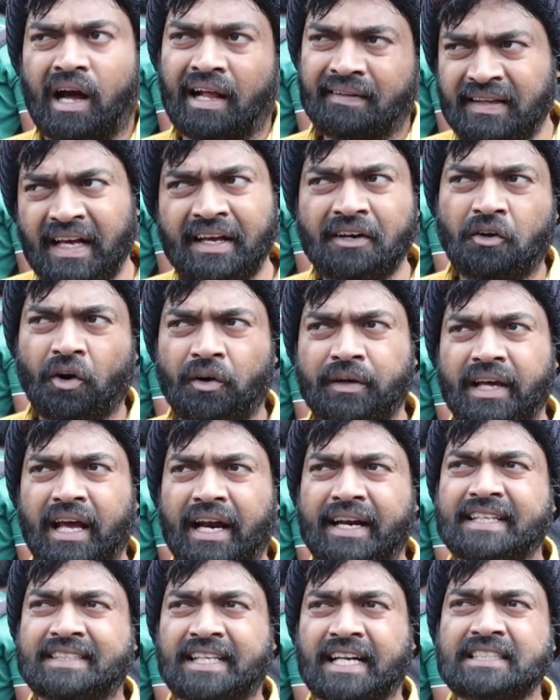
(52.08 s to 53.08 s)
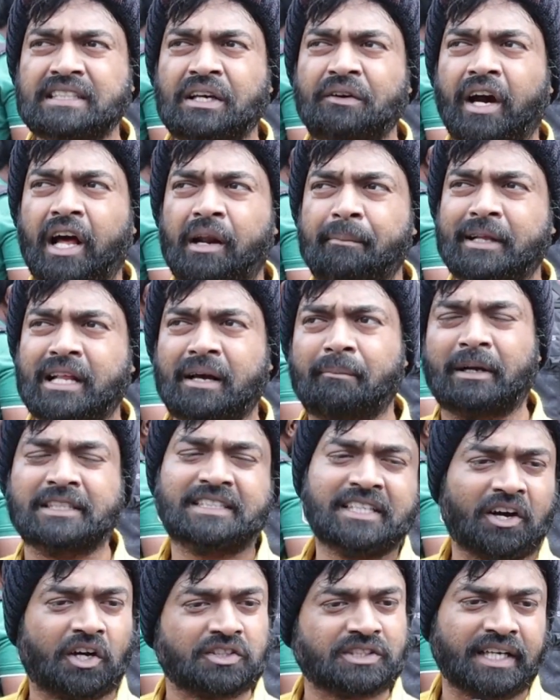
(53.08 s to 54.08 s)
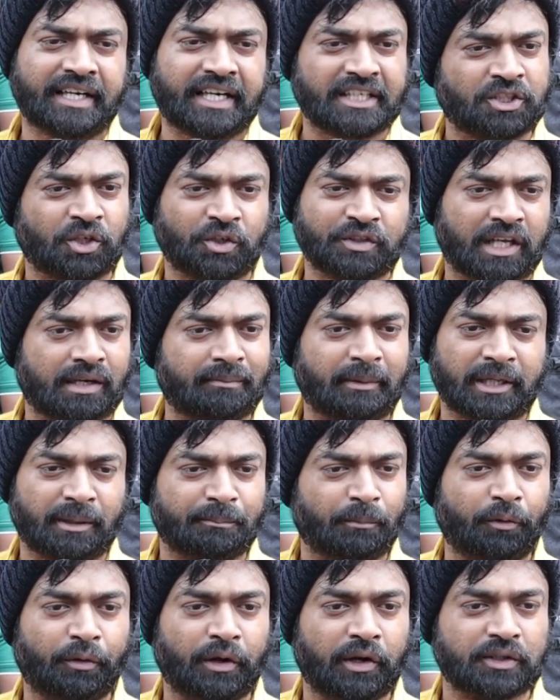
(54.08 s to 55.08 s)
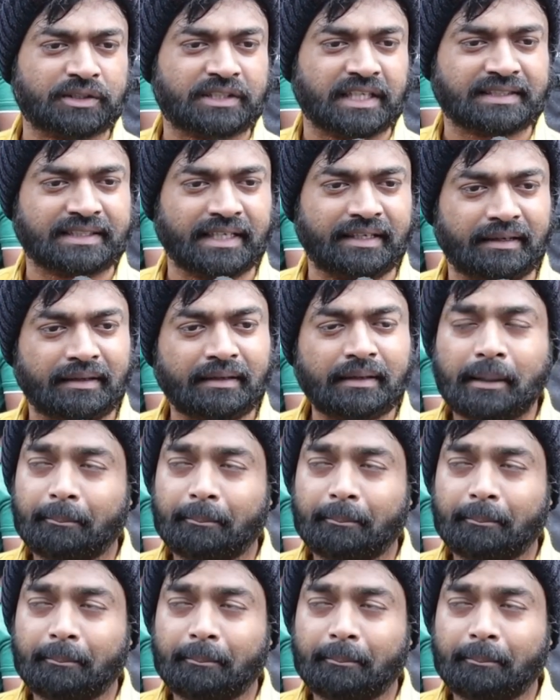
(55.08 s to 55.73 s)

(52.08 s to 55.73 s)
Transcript: అంతే అనుకోండి అంటే చిరంజీవి గారి మీద మంచి కాన్సన్ట్రేషన్ ఉందన్నమాట మూవీలో వచ్చేసి